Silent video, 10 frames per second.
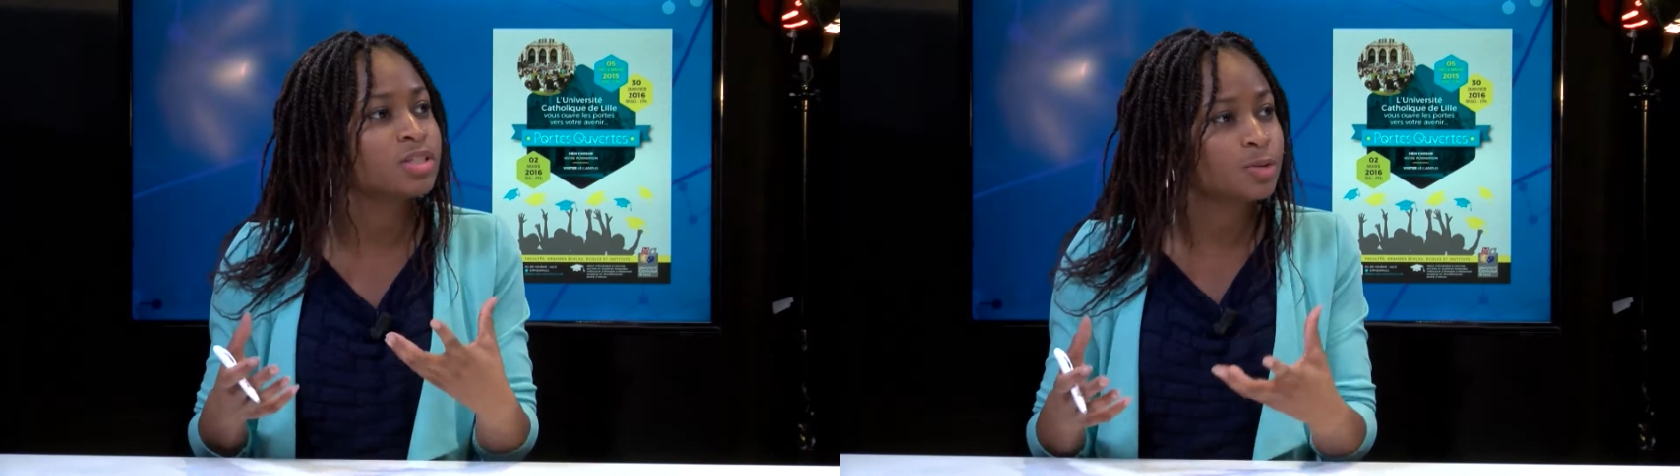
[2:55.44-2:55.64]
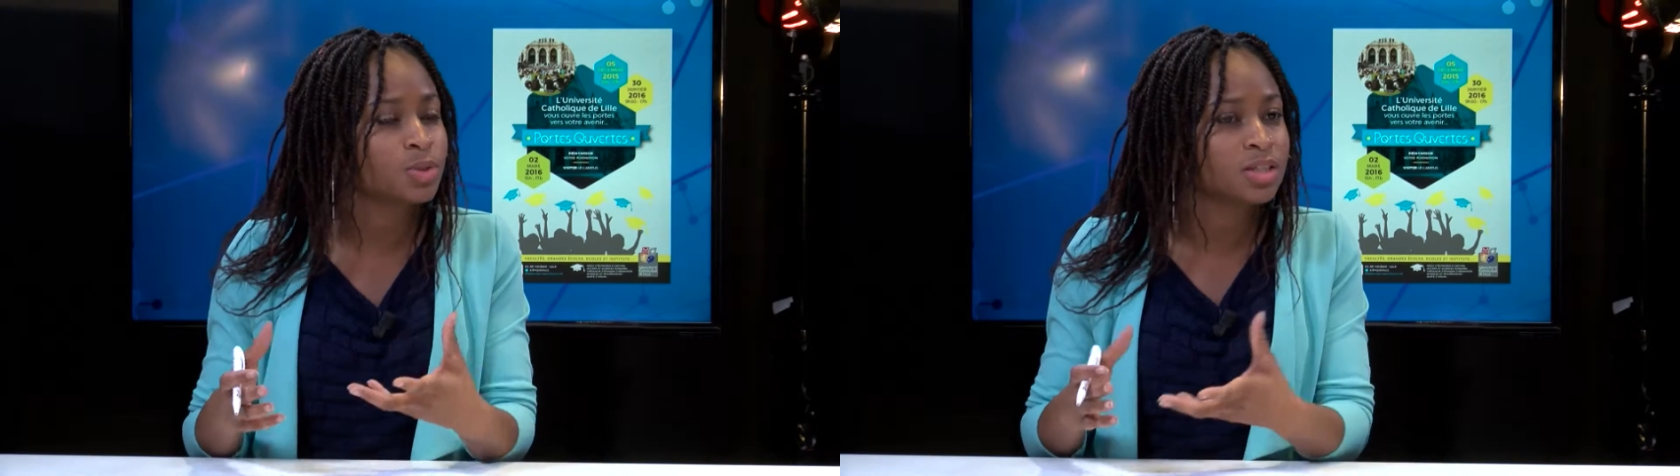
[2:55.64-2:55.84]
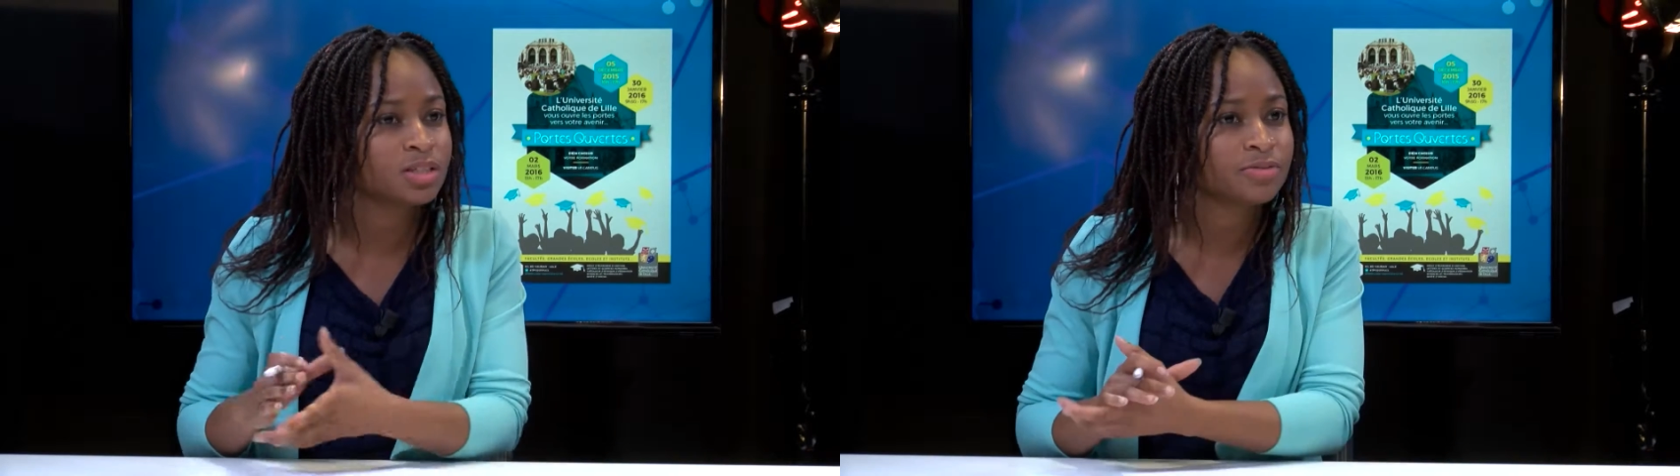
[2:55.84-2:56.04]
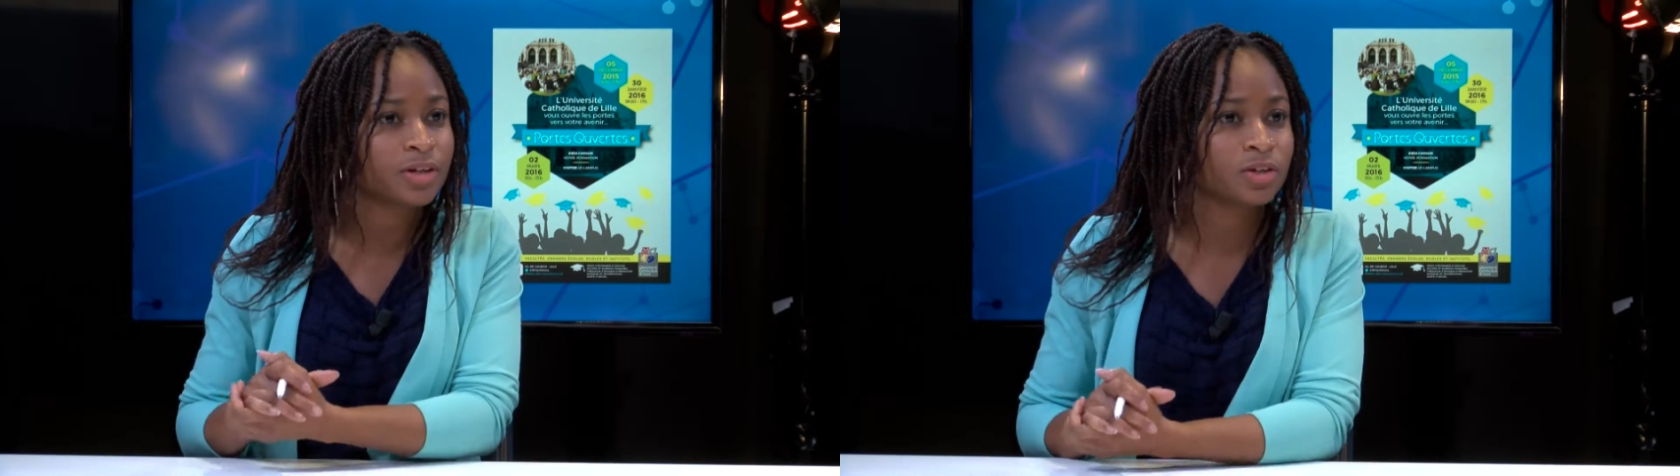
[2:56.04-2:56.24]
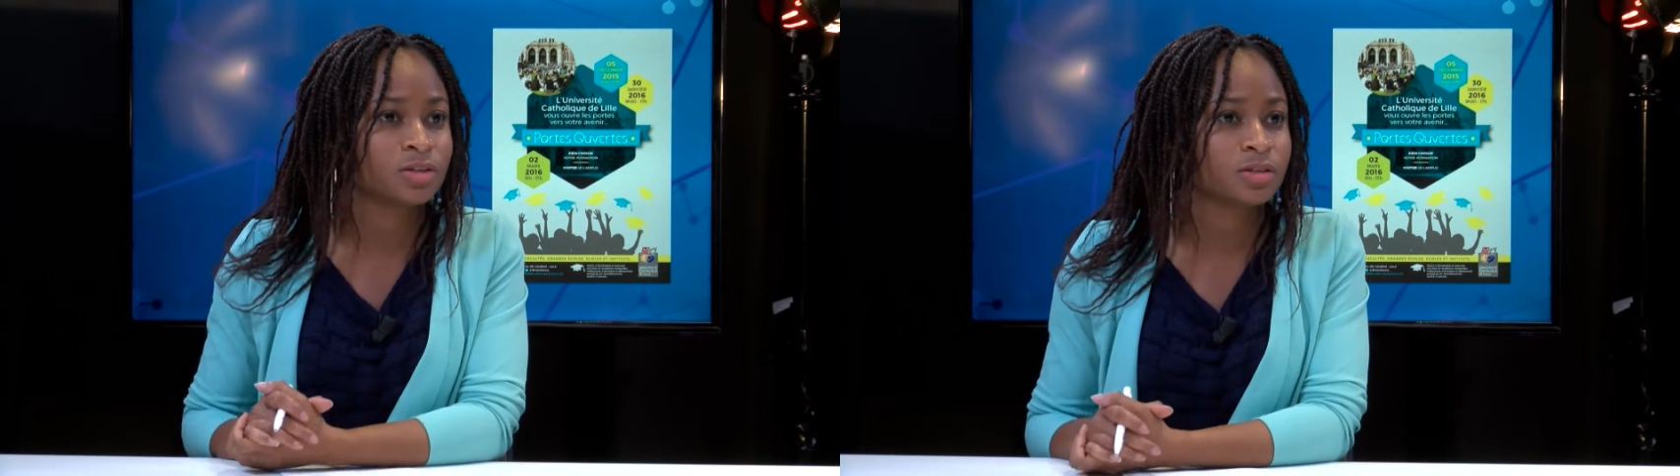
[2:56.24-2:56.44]
dispositifs
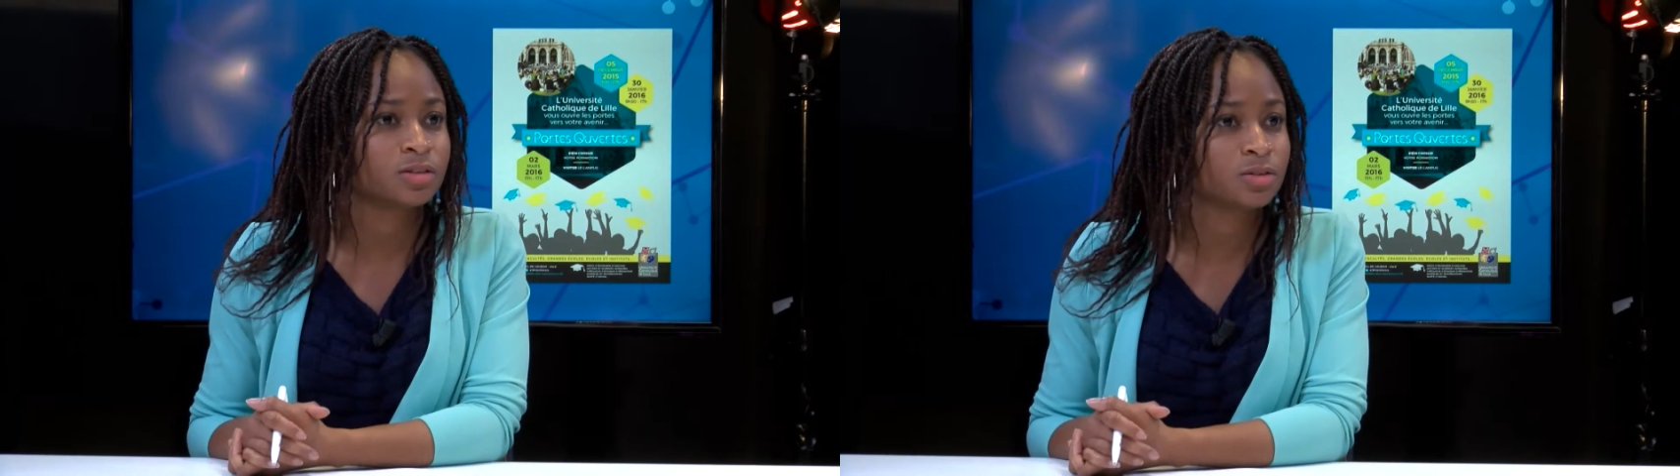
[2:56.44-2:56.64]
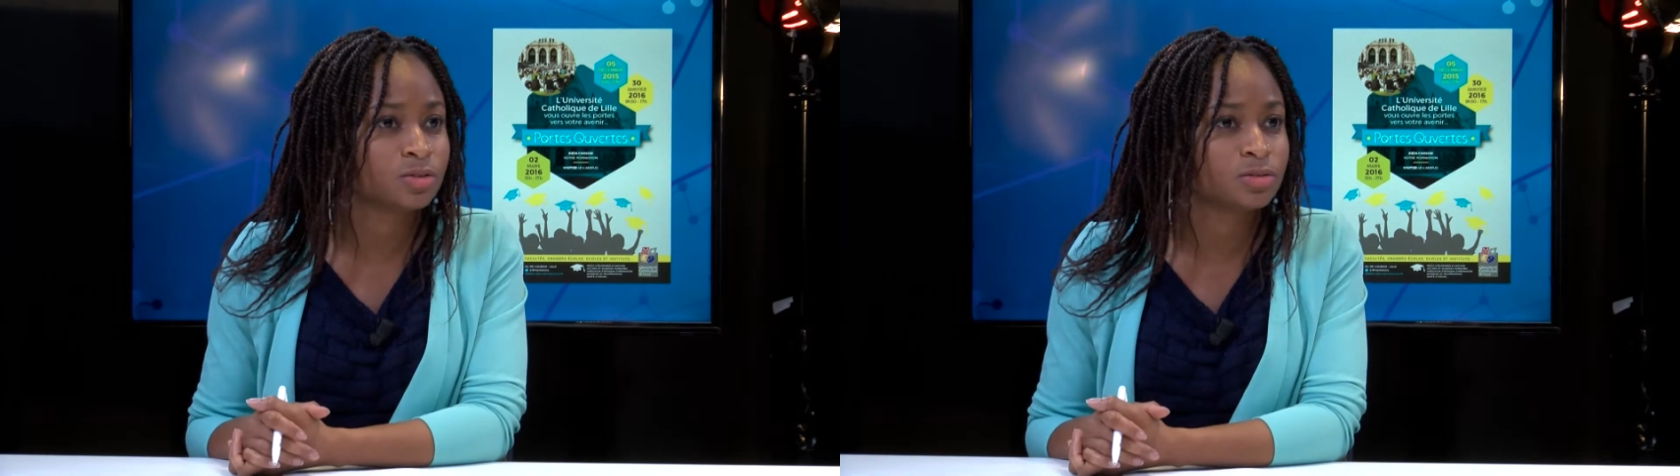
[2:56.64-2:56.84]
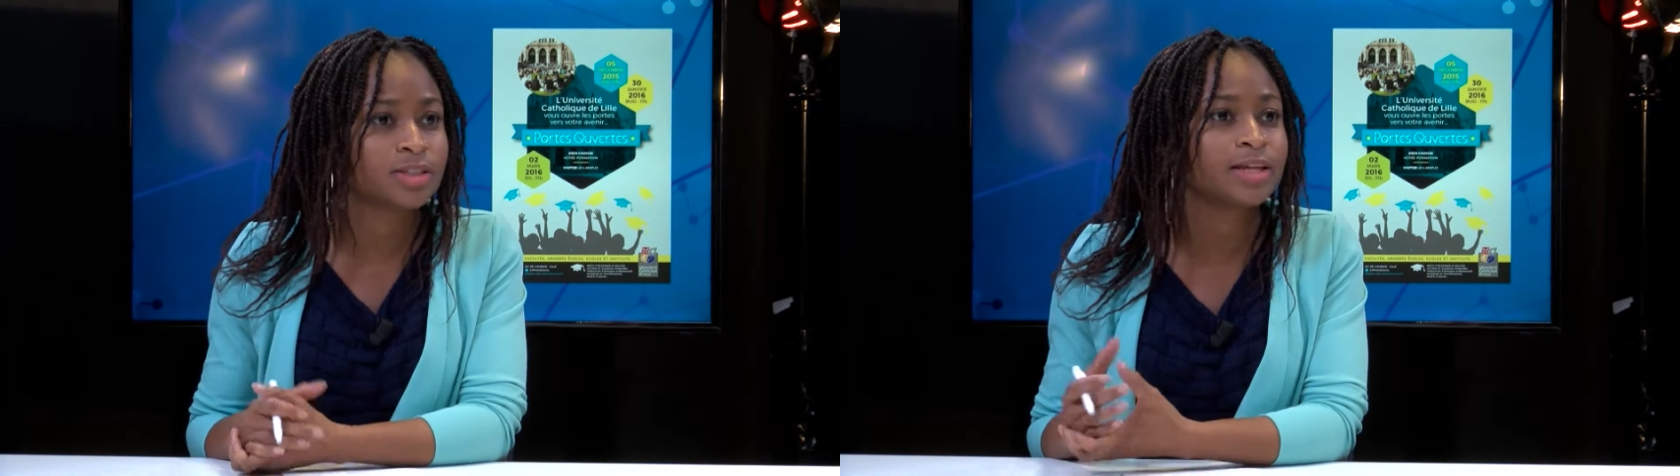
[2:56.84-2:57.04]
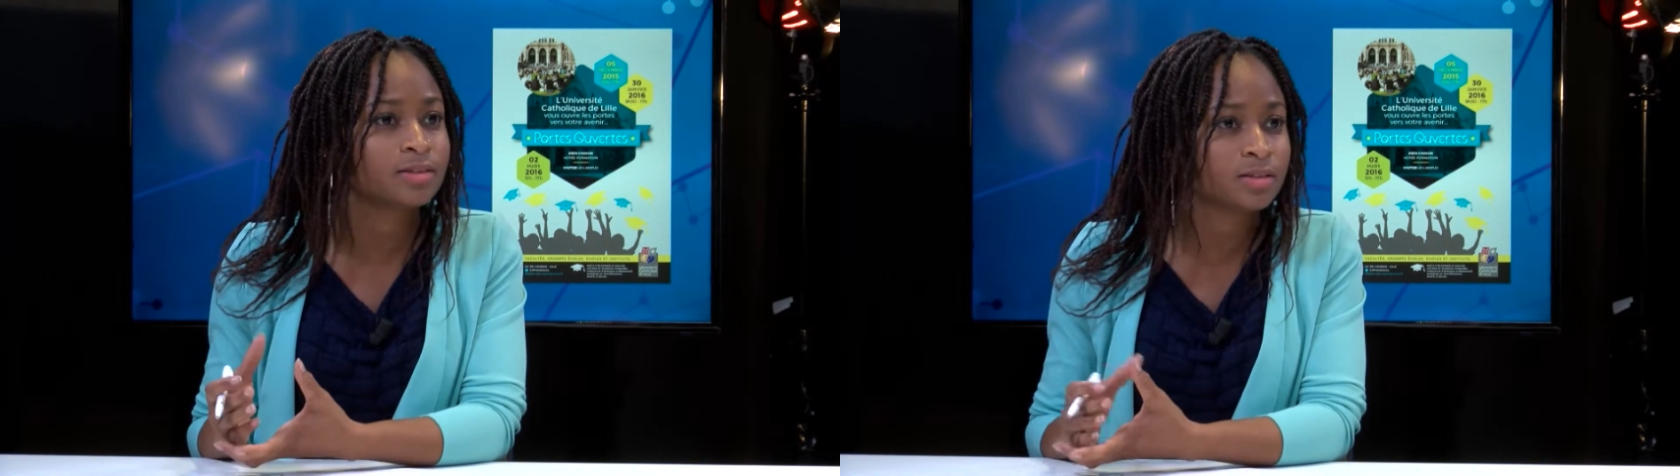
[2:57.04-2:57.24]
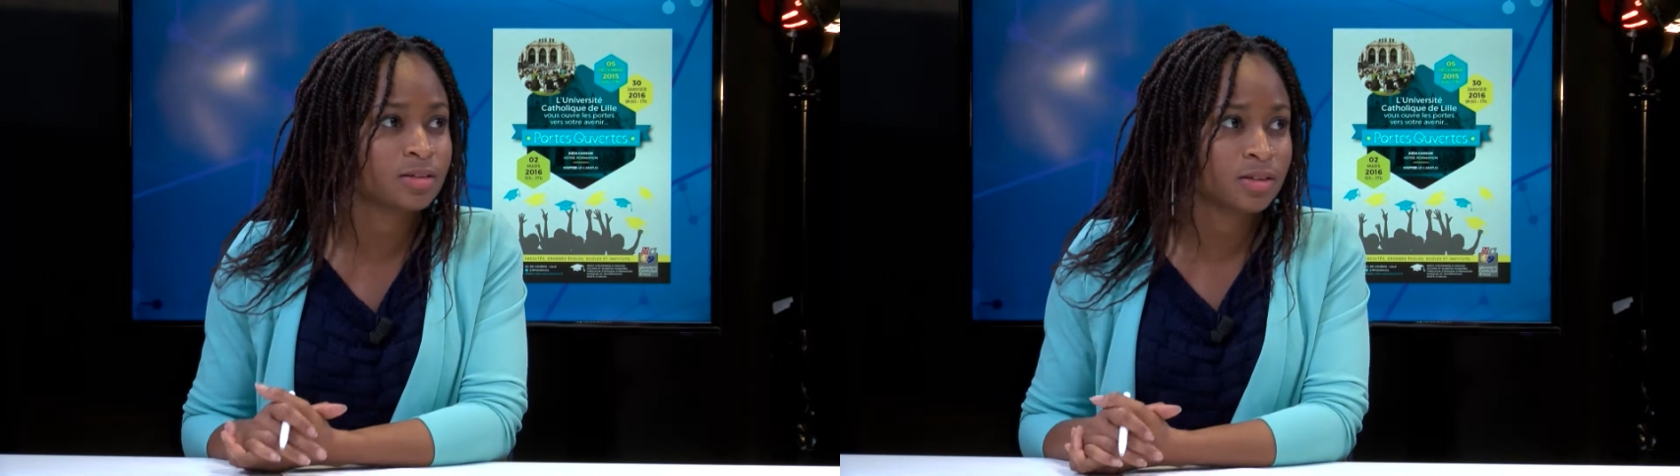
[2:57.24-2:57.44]
alors euh,
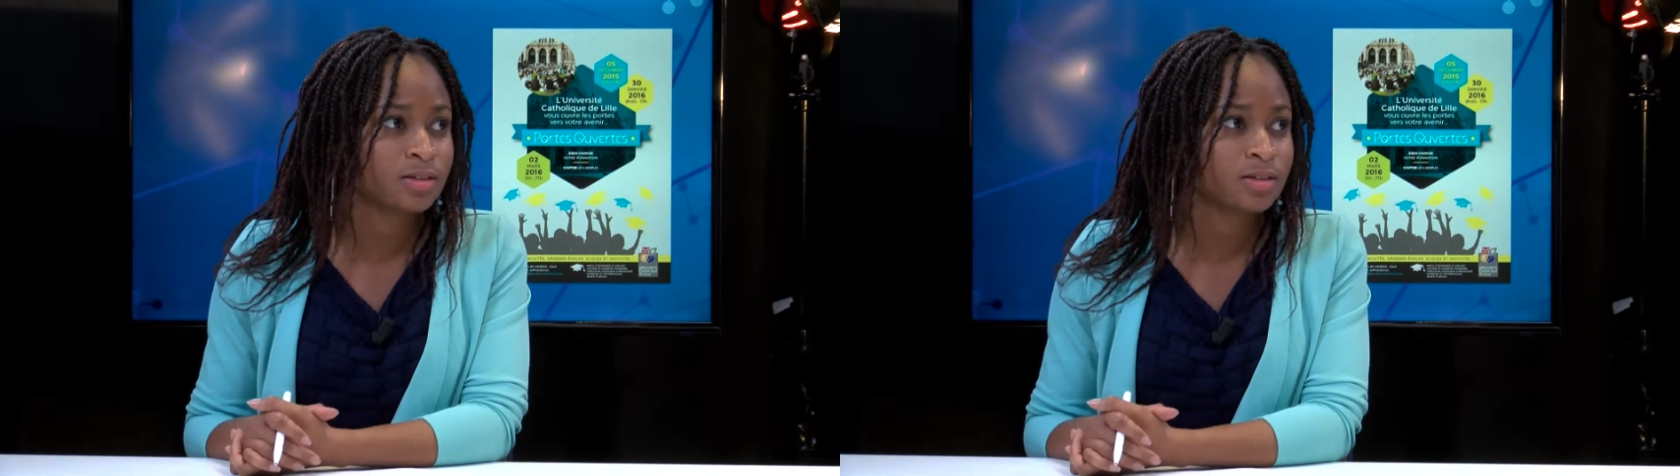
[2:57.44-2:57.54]
d'aide